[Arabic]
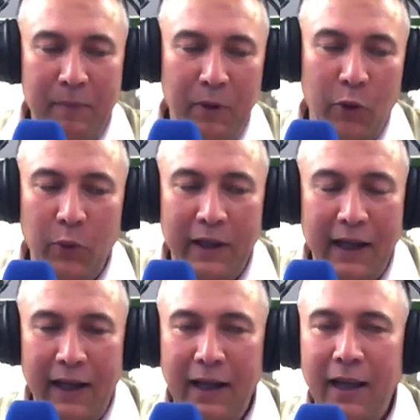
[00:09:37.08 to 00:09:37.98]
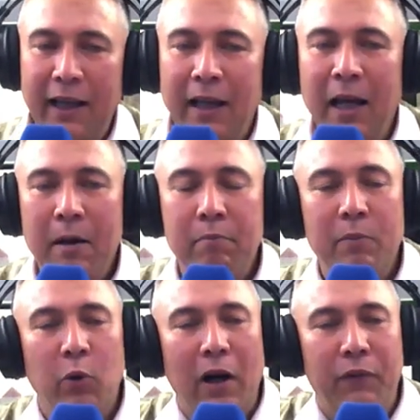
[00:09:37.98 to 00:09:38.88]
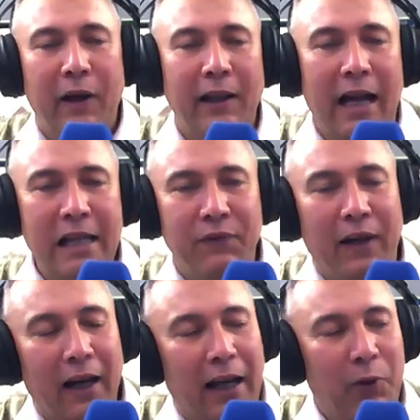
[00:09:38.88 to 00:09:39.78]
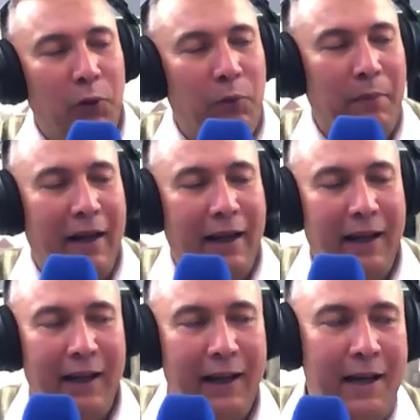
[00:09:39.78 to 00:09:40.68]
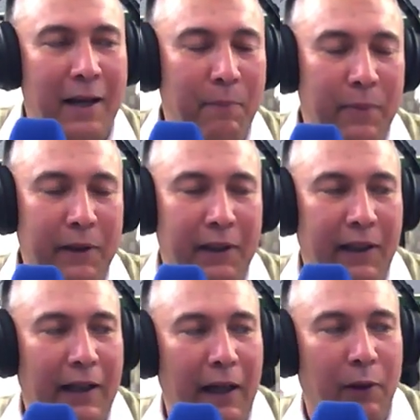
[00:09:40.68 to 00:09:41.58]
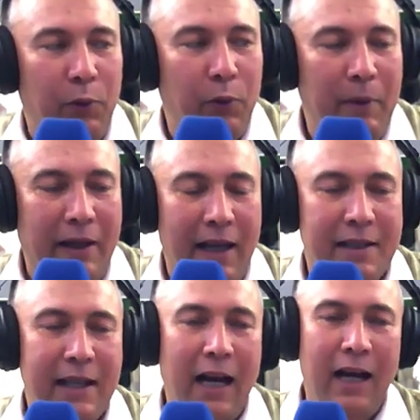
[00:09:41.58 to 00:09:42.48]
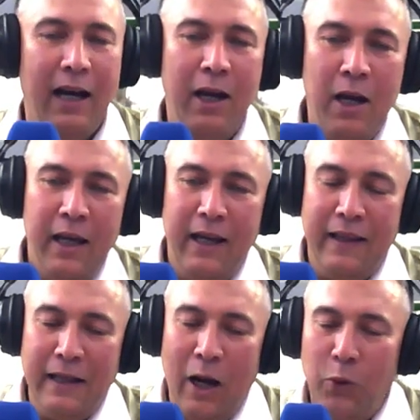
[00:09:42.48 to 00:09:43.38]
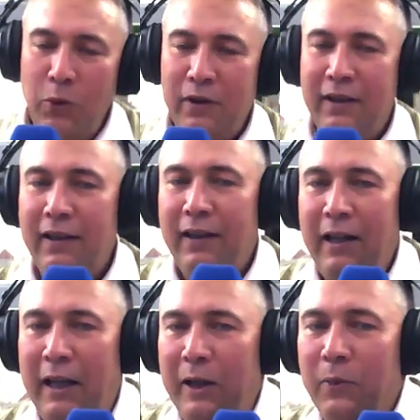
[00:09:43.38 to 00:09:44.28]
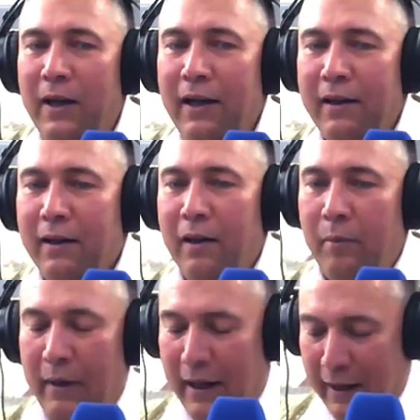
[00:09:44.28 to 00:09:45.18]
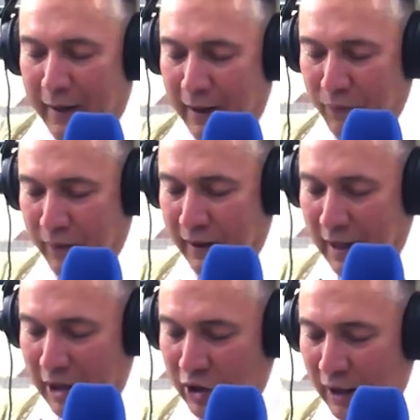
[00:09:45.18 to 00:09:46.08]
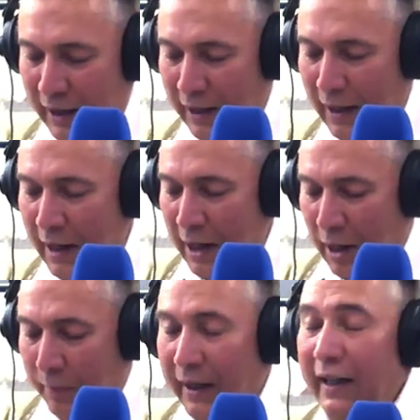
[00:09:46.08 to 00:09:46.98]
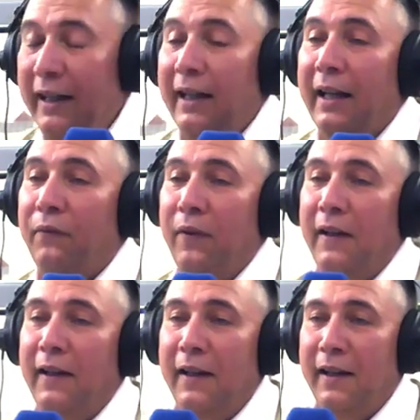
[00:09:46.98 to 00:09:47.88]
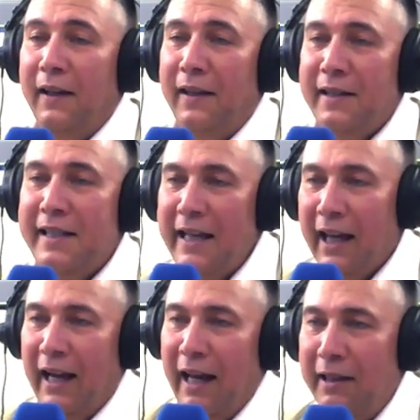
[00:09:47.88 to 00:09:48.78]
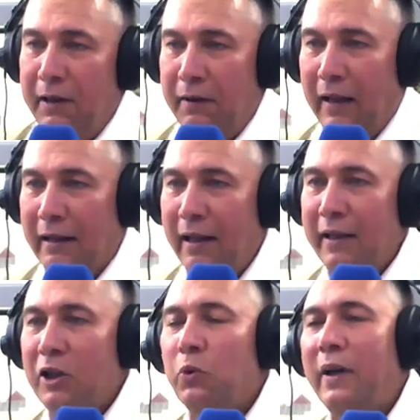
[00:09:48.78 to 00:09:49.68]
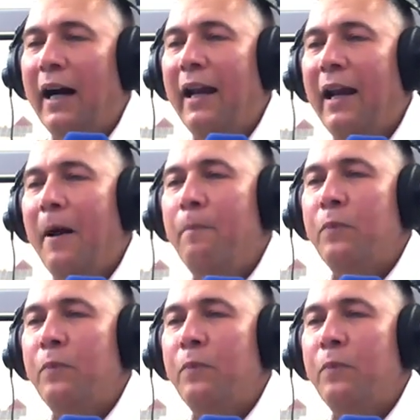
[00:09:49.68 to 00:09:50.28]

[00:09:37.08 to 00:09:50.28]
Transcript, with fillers: بعنوان يا الهي بمرافقه عزف على القانون مع بنتي كلثوم يعطيها الصحه اذا نعود للحوار مع ضيفي الجليل بكري في آه، سياق الحديث تحدثنا شوي على